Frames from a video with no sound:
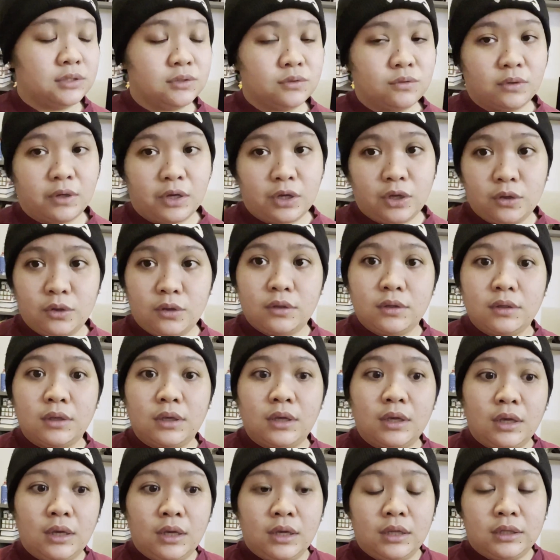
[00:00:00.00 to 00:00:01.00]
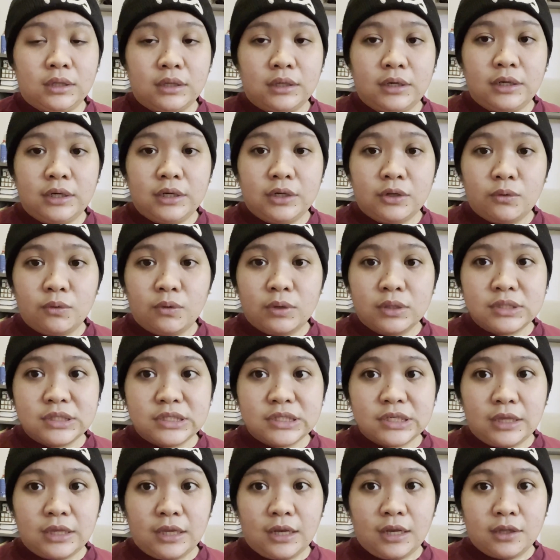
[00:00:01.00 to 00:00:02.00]
So, ngayon, nililiguan
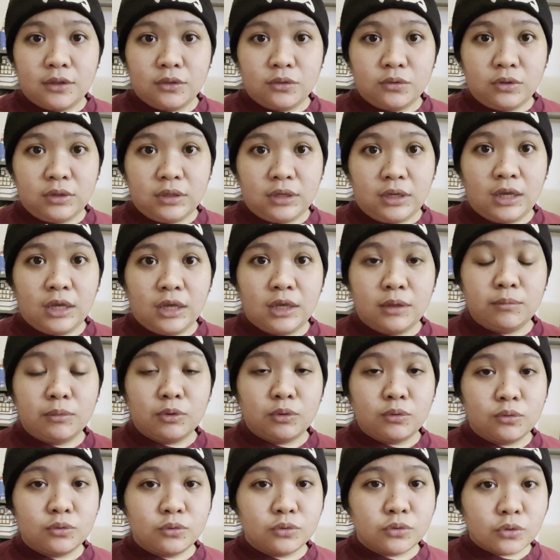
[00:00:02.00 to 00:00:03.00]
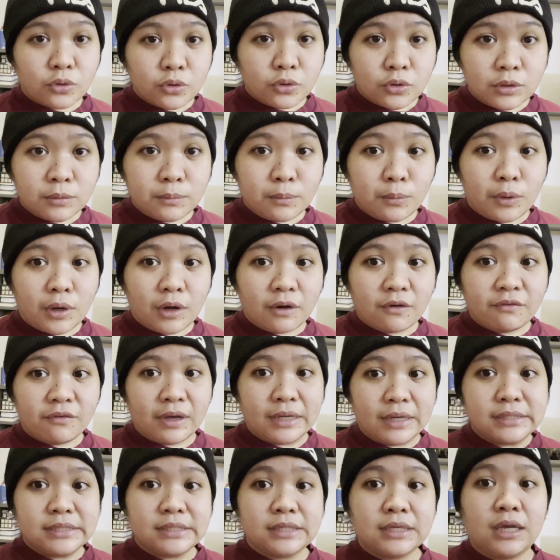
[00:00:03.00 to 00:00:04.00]
siya ni Anthony and magluluto ko ng
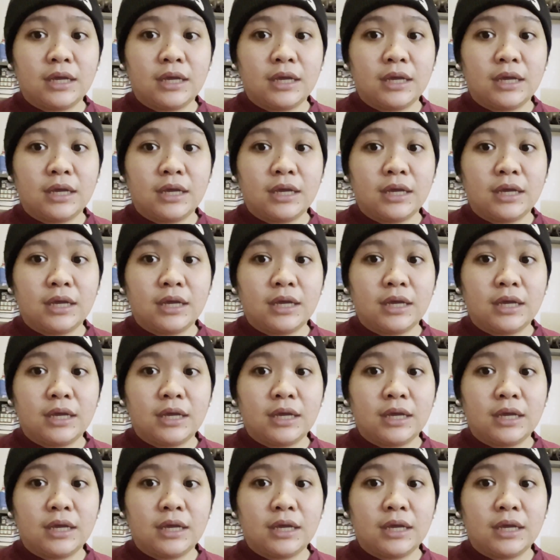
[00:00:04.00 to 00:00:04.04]
breakfast.